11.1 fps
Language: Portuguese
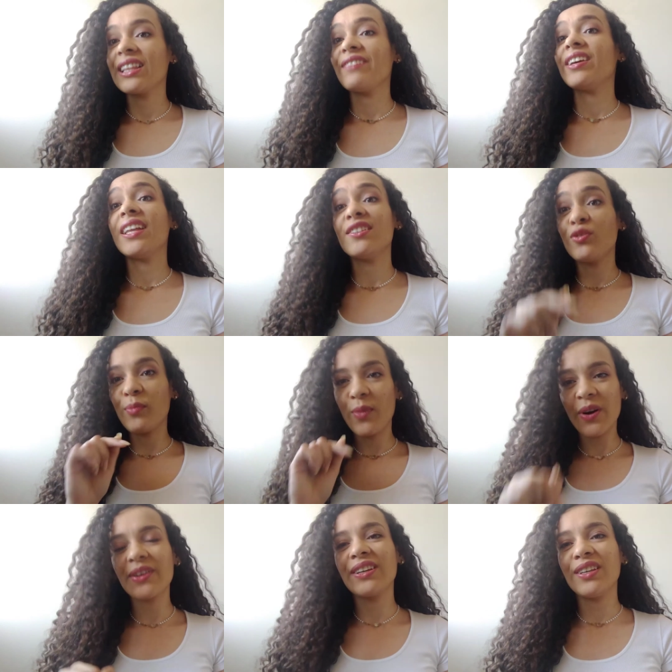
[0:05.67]
Na verdade, eu
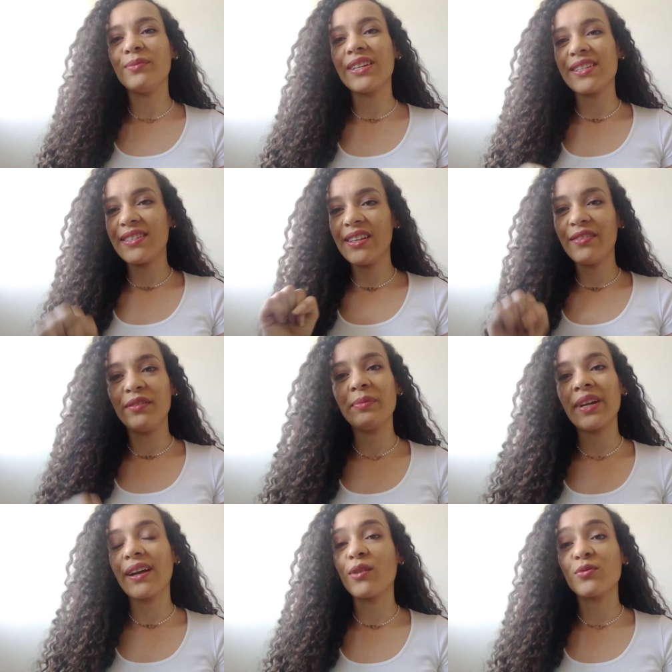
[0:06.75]
moro aqui em Brasília, vim
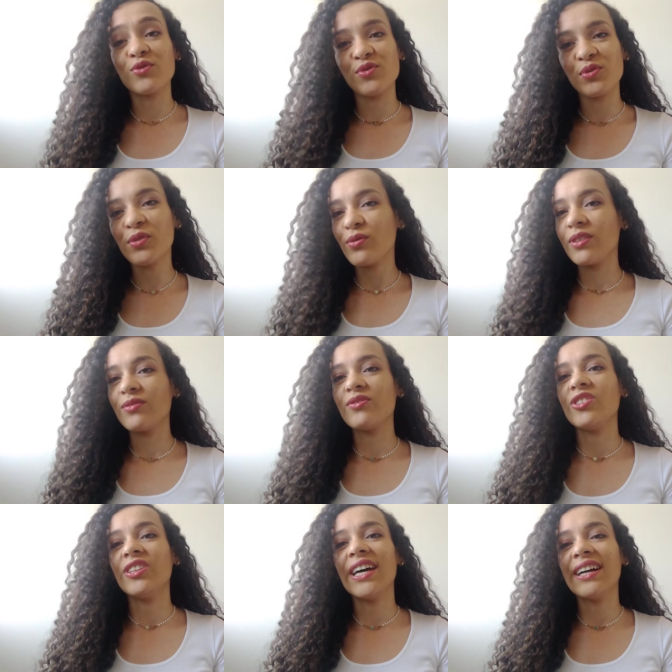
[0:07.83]
pra cá com 18 anos
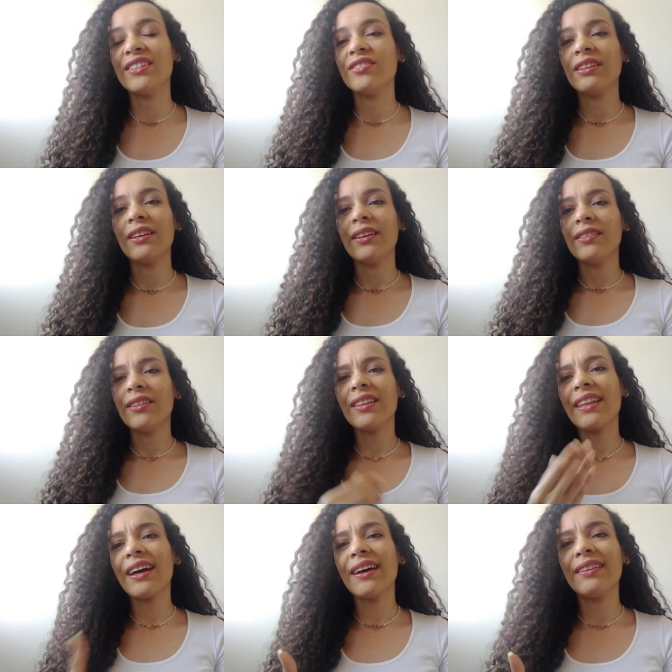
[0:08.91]
de idade
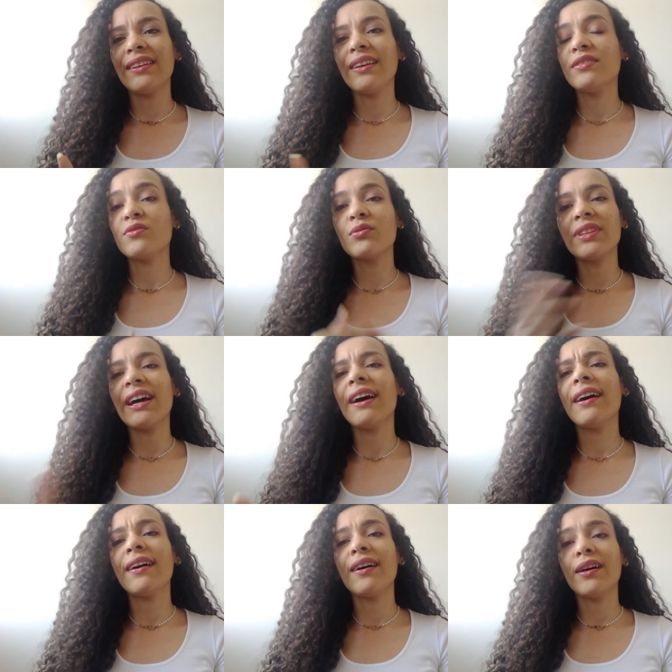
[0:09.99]
tentar, né,
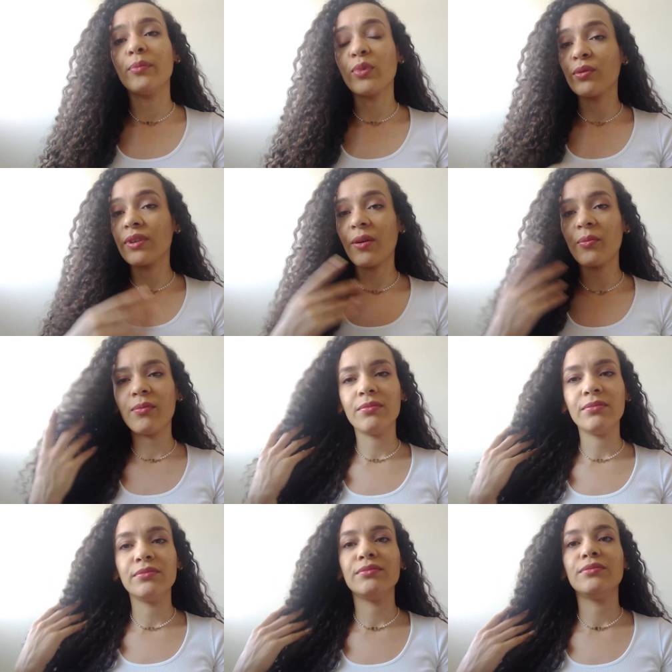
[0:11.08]
estudar, procurar um,
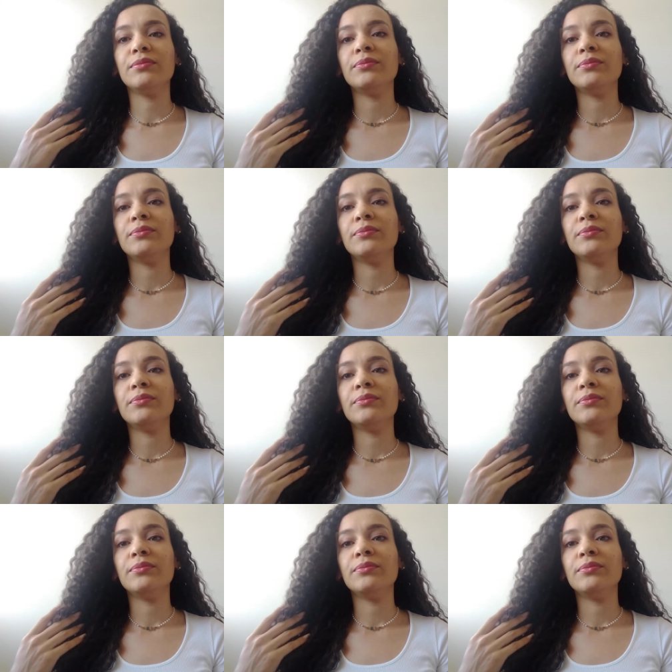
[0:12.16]
um